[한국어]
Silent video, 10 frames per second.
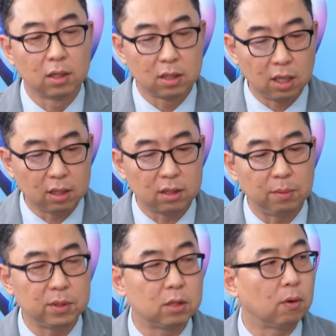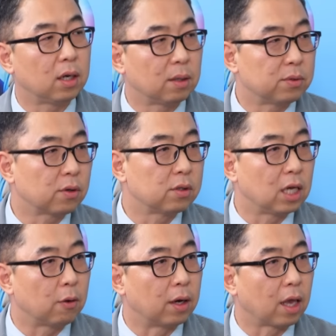TSMC와
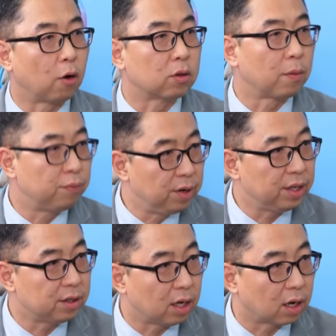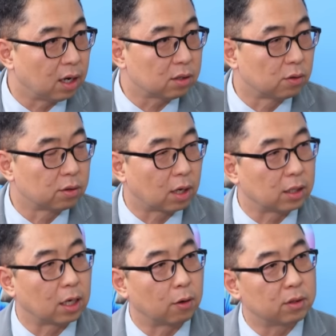삼성전자의 관계가 어떻게 풀리느냐가 저는
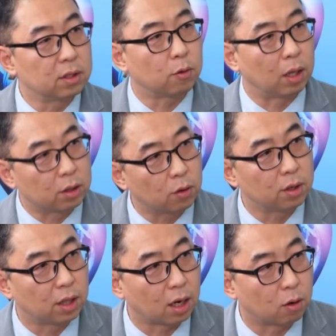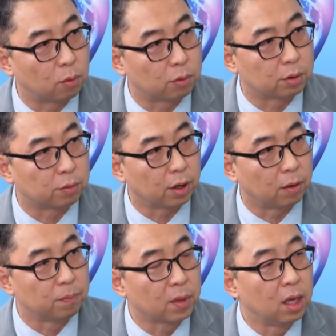가장 큰 관건이다라고 보고
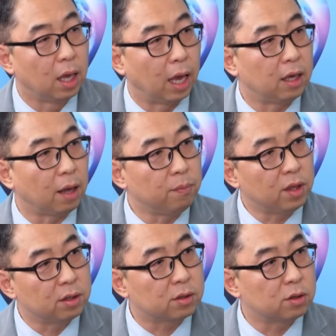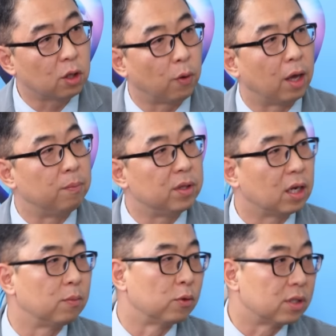있고요. AMD는 쓰는데 왜
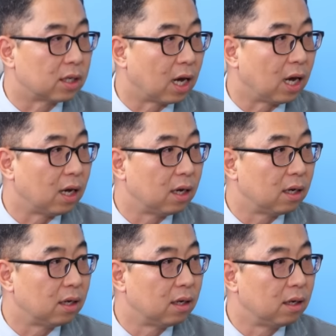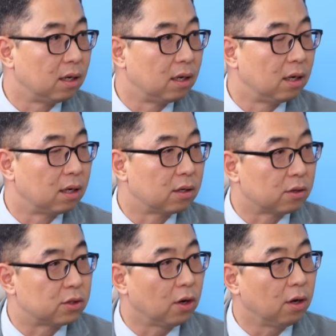엔비디아는 못 쓸까? 아.
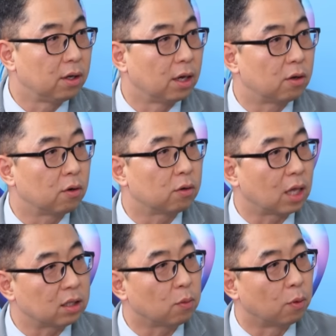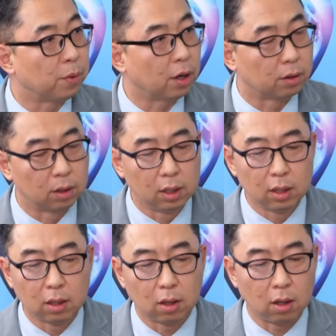그렇죠? 예, 그런 거 따져보면
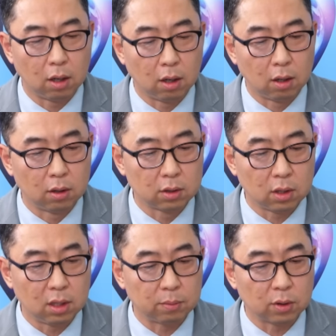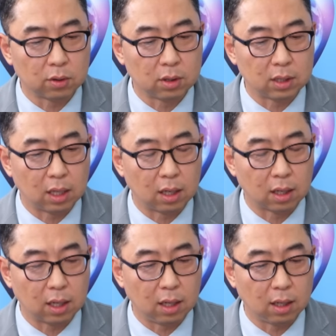어, 여전히
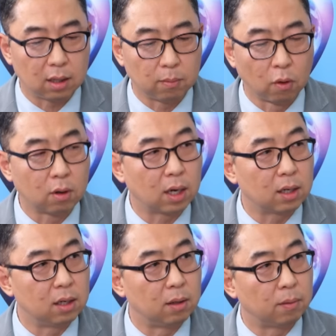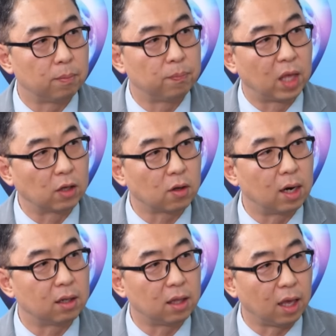삼성전자가 뭔가를
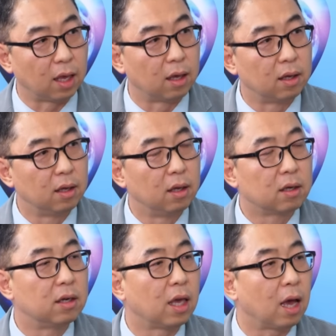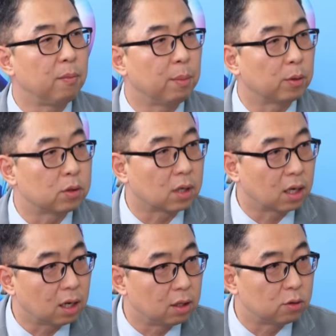개선할 때 그게 한미반도체가
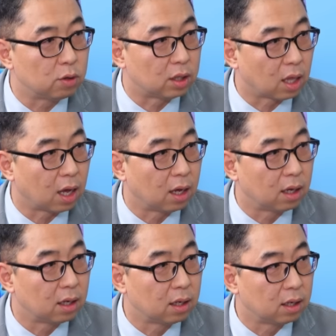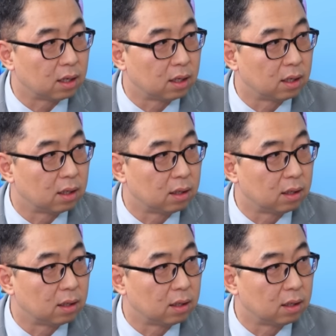키가 될 수도 있다. 음.